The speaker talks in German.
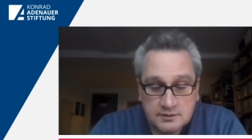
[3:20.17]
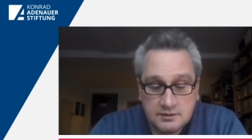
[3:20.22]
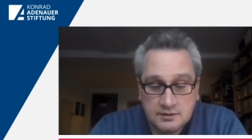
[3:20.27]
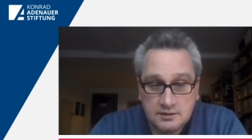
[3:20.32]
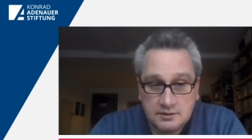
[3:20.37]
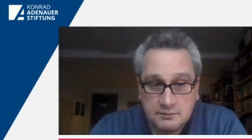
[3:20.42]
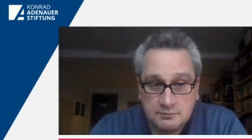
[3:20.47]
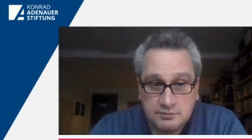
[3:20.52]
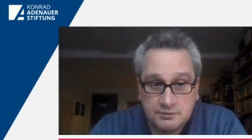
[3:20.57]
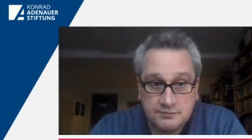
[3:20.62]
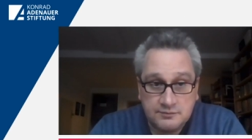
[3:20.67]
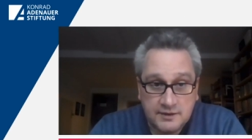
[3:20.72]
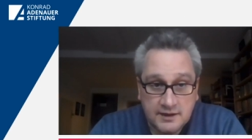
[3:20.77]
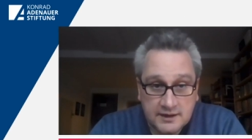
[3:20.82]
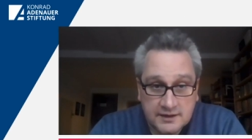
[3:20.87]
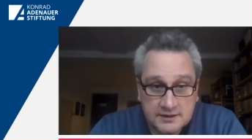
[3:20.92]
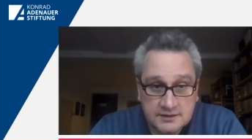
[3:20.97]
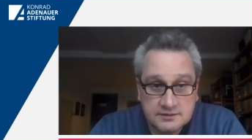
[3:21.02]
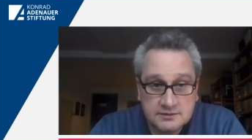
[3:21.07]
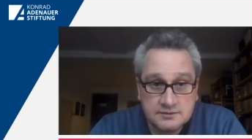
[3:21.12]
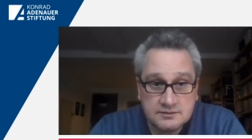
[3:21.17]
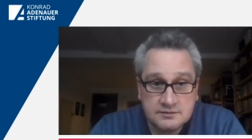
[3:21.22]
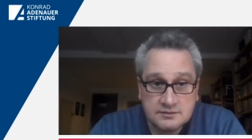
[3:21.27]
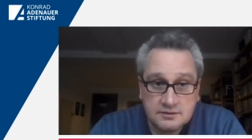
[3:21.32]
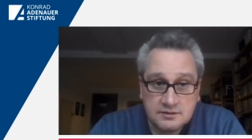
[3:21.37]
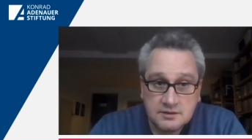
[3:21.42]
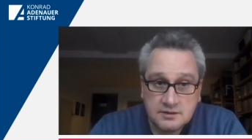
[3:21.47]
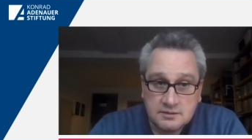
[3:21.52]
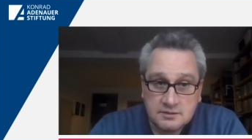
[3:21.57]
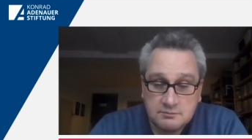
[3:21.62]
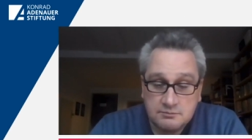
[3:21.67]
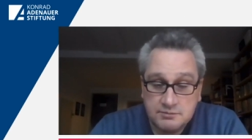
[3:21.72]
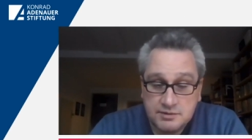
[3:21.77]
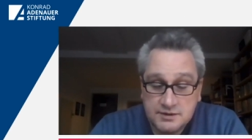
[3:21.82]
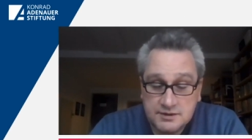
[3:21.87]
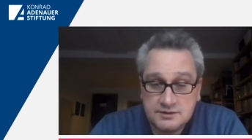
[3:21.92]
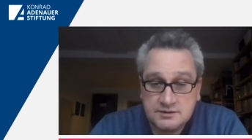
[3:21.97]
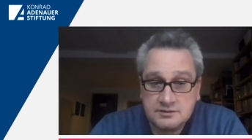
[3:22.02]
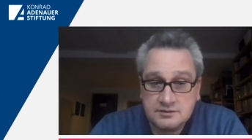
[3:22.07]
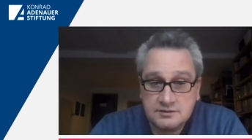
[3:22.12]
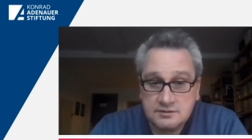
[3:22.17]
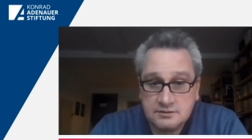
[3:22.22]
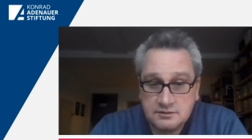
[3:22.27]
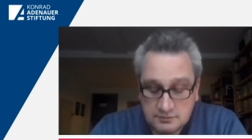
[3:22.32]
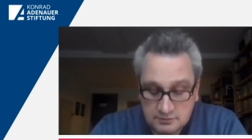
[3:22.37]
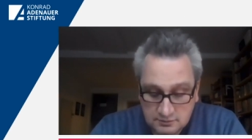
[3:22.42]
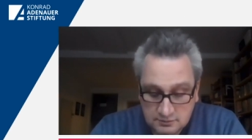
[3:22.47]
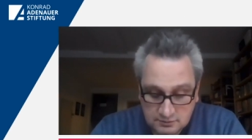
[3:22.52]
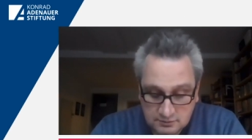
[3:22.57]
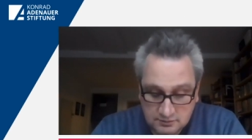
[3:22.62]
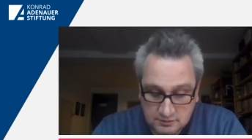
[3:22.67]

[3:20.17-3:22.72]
Äh, bewahren, bilden